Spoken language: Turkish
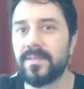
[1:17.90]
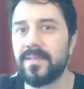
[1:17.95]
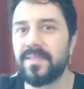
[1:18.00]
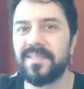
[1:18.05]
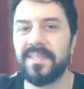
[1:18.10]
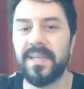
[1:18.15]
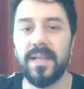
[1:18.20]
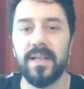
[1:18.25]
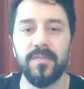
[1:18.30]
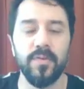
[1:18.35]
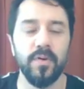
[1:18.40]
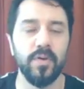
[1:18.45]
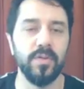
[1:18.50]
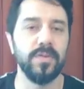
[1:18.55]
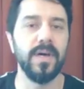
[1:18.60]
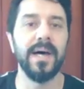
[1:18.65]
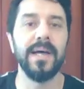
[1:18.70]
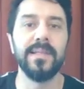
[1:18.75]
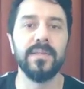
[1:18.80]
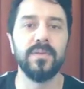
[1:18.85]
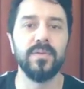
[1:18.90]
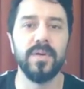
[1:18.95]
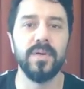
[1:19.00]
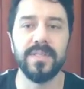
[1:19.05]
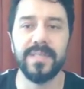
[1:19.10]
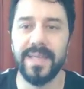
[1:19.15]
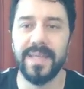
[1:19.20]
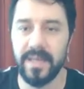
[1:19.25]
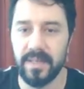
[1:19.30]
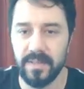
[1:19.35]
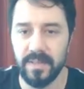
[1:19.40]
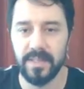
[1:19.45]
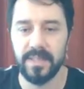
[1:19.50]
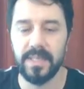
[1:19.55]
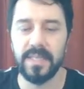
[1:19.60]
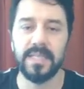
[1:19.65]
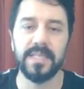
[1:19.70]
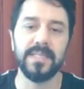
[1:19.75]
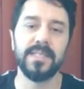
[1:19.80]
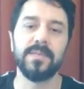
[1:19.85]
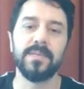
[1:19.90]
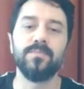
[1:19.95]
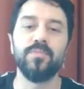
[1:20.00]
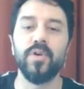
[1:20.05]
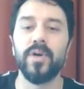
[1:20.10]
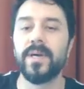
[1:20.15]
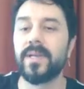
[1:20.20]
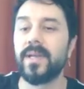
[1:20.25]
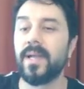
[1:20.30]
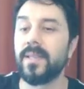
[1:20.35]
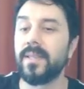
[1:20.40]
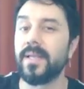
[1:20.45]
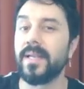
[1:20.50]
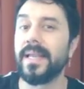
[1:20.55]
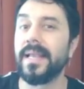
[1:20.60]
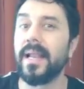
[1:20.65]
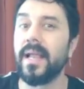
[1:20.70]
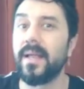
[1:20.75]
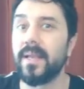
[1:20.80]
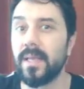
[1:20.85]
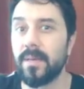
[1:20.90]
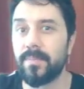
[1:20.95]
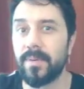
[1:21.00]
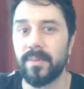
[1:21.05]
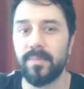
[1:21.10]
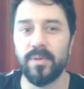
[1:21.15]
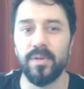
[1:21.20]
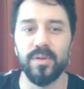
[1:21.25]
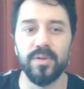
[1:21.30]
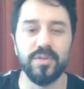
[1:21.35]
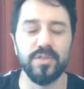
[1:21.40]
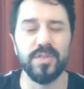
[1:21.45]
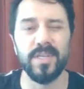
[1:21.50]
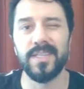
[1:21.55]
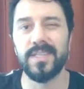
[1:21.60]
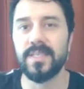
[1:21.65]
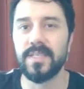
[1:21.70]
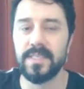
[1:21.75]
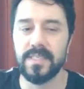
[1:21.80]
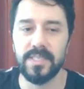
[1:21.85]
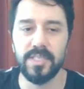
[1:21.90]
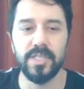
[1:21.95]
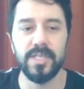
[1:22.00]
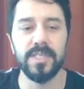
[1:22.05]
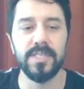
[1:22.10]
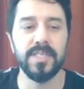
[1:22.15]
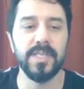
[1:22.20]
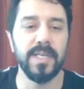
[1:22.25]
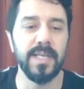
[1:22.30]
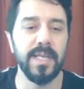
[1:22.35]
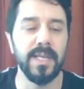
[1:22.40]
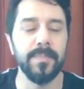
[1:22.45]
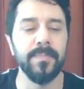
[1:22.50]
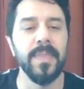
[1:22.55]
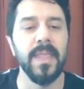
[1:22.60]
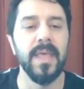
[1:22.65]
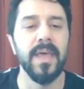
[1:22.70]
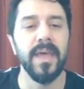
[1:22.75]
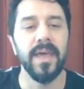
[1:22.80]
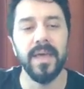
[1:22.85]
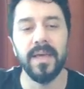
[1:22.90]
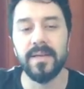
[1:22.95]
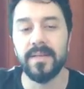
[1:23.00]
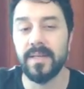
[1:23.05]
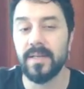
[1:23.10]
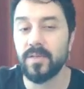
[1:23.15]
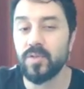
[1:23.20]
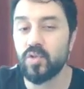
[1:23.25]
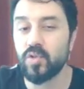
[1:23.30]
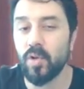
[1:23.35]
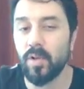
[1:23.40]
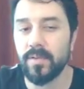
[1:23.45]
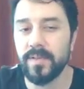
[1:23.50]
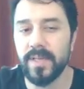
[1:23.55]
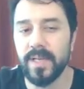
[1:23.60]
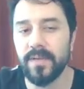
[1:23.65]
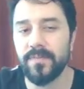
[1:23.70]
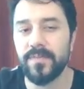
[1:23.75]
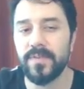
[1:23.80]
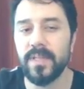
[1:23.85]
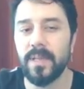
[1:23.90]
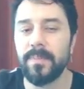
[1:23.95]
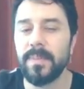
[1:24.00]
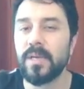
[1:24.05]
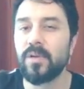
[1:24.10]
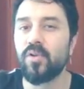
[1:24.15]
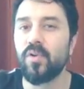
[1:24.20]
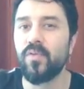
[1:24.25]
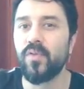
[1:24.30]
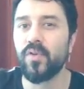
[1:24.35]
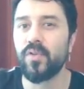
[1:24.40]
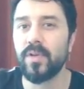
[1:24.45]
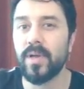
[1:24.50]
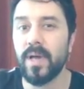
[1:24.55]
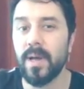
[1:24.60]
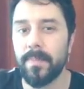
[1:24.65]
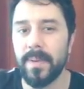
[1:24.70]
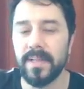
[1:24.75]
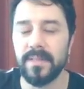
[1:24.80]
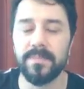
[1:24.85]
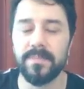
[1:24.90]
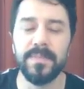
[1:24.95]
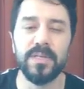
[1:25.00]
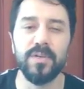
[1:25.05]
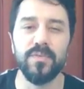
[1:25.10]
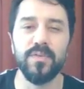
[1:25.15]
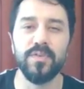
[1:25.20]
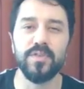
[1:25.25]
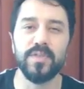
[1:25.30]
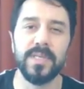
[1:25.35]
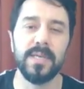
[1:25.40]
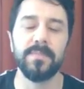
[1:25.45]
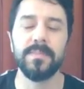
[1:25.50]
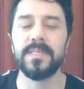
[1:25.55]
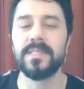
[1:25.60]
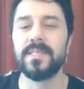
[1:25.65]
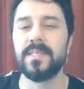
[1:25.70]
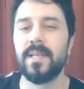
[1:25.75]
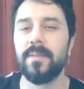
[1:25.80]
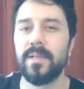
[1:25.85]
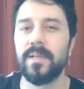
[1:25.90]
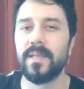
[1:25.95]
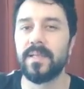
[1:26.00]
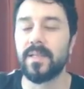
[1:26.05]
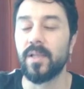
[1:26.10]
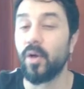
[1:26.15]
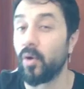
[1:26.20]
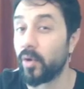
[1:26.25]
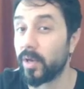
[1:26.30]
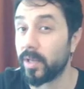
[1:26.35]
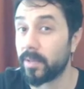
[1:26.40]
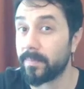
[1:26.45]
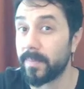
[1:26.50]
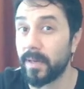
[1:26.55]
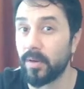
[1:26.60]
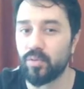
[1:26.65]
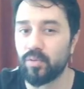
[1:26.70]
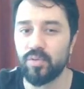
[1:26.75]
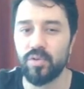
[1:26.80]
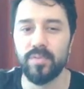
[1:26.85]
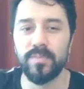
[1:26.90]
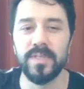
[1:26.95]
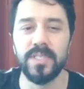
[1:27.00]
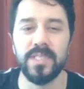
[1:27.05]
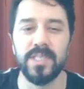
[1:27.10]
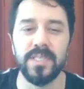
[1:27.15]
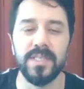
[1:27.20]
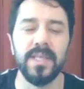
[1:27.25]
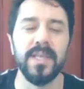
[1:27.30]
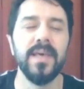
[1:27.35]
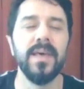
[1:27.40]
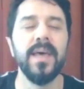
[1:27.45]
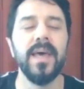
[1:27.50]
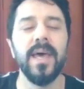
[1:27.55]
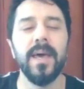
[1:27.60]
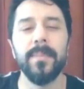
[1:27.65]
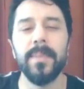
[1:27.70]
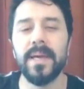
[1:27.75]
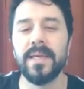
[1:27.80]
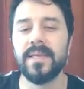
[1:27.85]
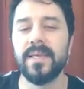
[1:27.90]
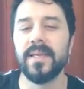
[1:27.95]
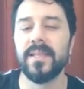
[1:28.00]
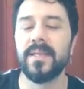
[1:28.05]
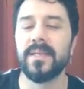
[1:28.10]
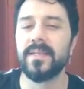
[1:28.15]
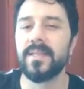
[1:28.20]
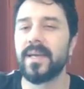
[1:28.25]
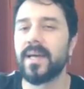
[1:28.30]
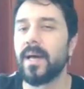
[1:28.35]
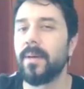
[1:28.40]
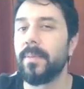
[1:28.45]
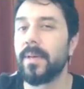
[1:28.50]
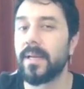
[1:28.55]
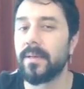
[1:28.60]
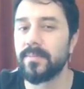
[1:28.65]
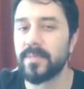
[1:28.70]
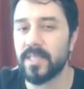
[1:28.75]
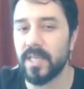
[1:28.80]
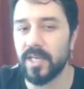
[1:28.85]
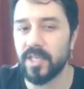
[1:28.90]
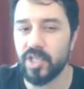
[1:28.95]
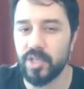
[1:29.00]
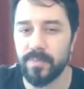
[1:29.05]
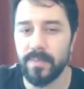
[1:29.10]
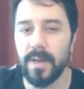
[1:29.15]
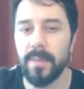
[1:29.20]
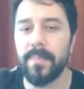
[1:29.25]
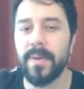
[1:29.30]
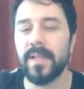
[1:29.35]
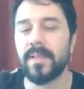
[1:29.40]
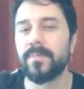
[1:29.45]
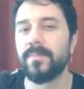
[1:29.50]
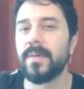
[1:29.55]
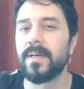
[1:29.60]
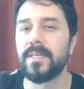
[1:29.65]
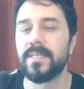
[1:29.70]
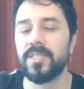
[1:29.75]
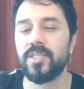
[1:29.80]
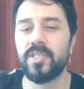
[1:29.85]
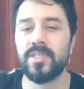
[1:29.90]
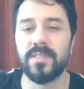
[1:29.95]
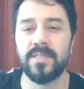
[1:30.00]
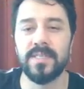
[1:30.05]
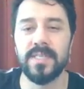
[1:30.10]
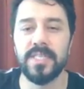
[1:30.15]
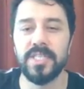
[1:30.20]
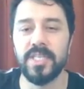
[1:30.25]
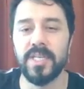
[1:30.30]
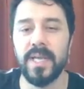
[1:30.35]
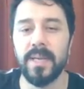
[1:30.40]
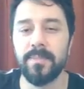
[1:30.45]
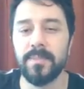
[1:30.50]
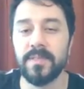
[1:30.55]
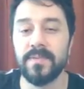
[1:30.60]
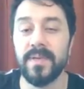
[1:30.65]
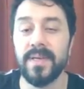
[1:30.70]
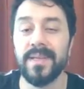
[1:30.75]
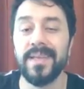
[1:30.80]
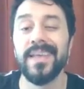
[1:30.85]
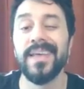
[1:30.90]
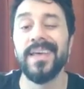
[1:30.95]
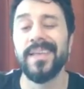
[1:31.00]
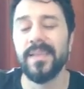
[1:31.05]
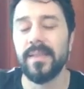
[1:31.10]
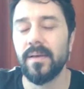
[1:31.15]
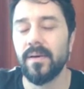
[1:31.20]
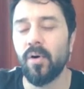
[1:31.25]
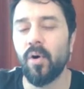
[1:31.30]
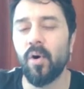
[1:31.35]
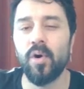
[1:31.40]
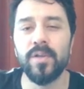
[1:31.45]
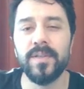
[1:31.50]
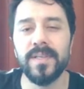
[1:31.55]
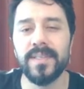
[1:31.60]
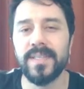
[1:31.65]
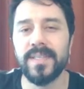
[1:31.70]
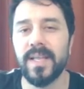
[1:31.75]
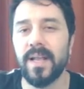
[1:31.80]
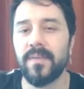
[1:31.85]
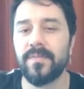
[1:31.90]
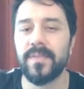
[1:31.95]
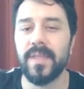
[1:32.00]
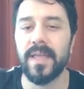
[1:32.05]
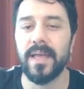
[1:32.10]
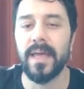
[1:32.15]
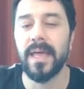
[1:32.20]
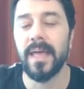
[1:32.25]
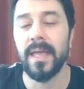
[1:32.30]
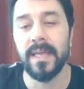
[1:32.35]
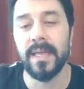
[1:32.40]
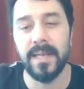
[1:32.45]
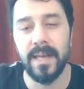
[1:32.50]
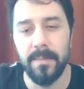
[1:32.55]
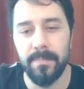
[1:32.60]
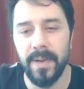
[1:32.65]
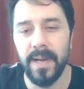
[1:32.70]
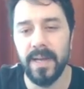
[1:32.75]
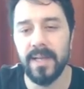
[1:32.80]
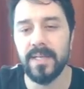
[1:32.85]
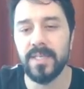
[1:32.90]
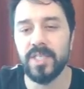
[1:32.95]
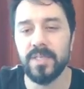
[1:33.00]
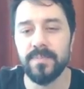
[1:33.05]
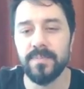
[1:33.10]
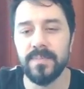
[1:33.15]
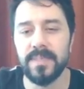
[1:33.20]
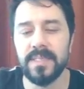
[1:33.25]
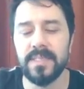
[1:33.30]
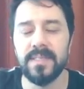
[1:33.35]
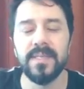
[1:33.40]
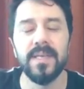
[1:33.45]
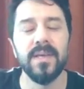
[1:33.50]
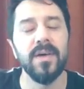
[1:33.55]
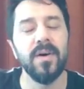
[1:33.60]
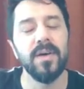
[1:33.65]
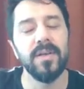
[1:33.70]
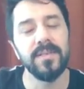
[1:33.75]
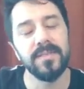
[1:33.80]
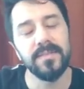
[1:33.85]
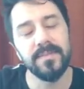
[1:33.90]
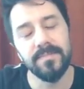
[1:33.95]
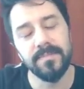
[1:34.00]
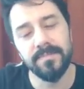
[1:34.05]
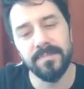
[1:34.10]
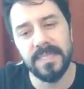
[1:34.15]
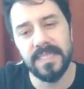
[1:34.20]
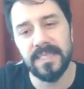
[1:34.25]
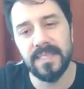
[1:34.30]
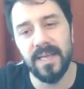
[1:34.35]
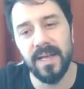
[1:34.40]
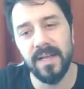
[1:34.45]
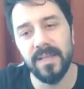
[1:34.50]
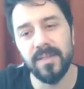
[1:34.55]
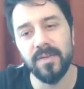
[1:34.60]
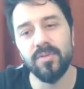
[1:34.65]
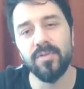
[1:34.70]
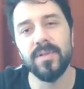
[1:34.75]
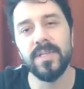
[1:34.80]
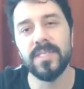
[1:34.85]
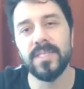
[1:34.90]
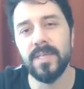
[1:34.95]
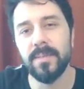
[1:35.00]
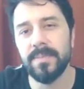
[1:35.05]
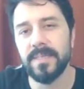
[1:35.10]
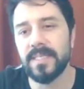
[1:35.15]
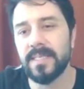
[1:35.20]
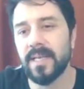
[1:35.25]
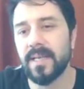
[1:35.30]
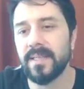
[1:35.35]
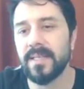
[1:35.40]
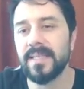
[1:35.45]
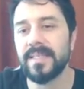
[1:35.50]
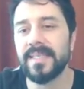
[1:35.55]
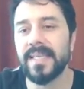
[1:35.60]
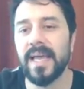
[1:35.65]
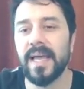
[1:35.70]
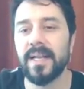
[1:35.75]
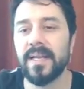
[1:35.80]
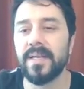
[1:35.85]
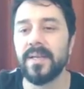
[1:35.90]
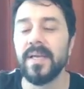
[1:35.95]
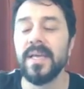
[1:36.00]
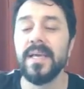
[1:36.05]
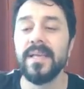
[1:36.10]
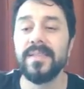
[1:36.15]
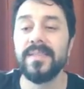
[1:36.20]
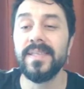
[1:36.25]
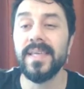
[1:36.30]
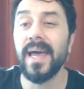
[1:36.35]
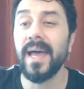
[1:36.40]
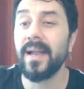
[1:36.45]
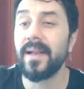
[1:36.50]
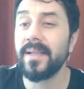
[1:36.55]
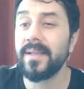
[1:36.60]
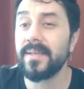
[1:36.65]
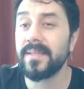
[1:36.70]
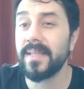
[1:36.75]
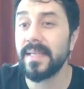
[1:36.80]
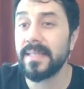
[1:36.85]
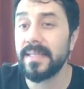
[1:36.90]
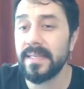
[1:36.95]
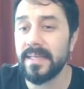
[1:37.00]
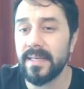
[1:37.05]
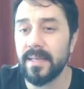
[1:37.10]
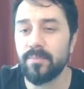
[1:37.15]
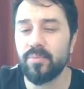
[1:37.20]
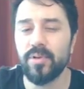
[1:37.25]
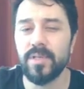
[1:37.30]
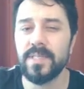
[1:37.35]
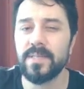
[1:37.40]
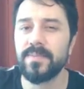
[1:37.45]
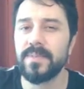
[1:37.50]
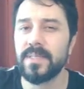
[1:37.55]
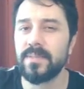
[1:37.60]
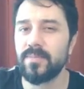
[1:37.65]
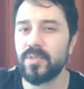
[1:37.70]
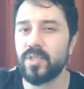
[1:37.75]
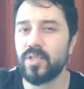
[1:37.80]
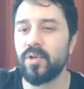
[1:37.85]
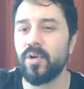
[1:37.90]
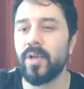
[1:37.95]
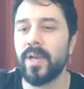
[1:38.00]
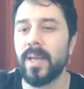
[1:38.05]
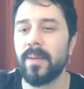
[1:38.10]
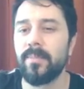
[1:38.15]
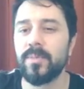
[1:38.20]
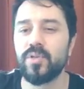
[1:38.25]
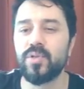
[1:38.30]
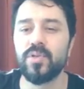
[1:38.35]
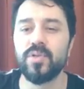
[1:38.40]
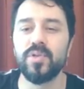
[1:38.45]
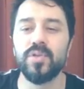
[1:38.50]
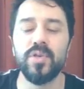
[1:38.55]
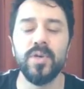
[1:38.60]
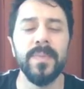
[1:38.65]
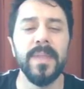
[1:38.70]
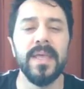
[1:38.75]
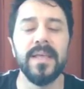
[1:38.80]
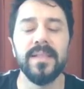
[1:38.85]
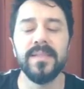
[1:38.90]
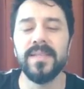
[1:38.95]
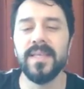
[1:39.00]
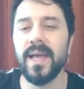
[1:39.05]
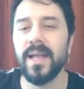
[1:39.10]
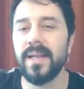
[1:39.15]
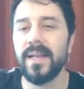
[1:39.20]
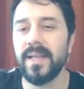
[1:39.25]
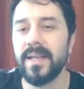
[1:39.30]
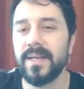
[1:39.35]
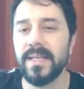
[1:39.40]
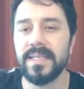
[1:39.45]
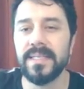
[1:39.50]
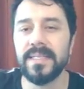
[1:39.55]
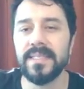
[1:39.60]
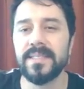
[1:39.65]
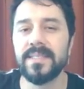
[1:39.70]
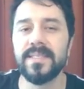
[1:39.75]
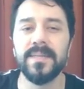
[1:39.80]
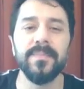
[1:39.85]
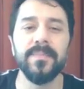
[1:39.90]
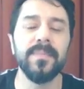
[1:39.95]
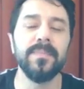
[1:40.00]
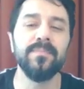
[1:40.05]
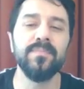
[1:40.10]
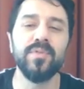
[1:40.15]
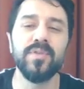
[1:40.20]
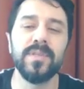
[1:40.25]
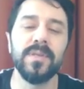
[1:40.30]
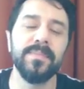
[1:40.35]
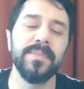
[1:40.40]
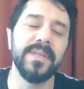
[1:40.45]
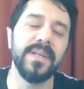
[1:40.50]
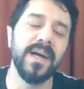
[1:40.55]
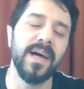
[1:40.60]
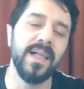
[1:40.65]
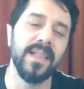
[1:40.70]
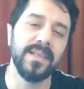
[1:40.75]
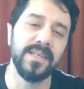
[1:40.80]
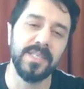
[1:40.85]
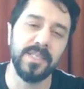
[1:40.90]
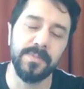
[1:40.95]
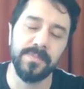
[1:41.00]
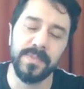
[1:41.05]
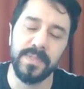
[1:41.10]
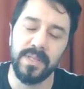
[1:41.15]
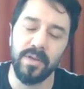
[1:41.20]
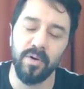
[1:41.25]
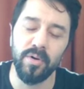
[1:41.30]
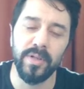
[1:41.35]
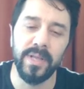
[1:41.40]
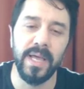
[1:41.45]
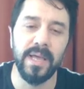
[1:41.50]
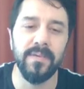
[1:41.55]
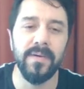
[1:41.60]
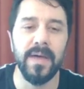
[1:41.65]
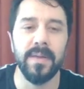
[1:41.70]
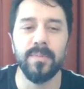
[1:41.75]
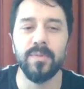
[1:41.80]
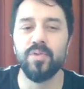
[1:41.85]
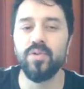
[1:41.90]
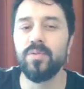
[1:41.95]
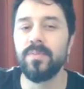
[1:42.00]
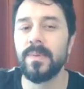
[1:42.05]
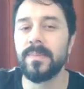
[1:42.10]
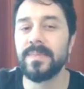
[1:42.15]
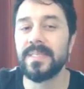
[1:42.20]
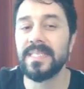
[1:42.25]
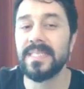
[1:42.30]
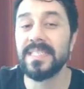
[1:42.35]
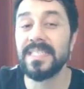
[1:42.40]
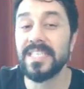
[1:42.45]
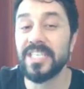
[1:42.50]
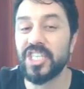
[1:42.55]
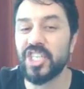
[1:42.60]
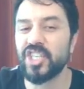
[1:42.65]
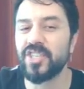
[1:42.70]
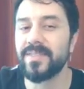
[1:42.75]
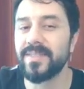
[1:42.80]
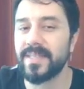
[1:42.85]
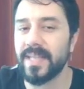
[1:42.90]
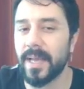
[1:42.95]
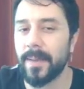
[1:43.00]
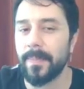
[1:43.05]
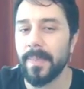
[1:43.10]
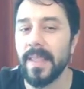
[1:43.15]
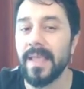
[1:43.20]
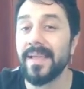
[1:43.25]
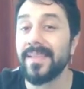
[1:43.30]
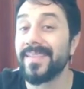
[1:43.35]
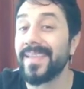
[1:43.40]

Evet, telefon Android ekranına girdik. Bu ekranda neler yapabiliyoruz? Hadi hızlıca inceleyelim. Ekranın sol tarafında mikrofonu kapat mikrofon sekmesiyle birlikte öğretmen oturumu için hemen kenarında kameramızı açıp kapatma seçeneğimiz var. E, orta tarafta ekran paylaşımımız bir sağında kullanacağım bir sağında diğerleri. Diğerleri dediğine burası bizim için önemli çünkü. Diğerlerine girdim. Burada bir alkış bir de onay verme düğmemizin dışında